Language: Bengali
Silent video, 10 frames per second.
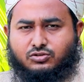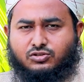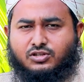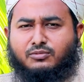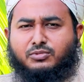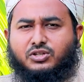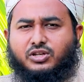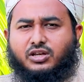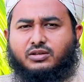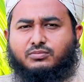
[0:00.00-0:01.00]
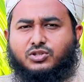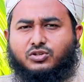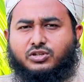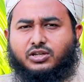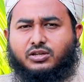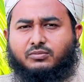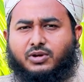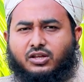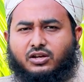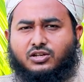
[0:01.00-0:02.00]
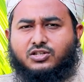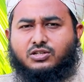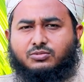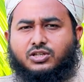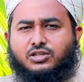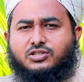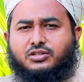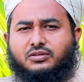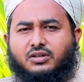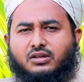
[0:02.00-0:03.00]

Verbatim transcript: সোশ্যাল মিডিয়ায় বিষয়টাকে ভাইরাল হিসেবে দেখছি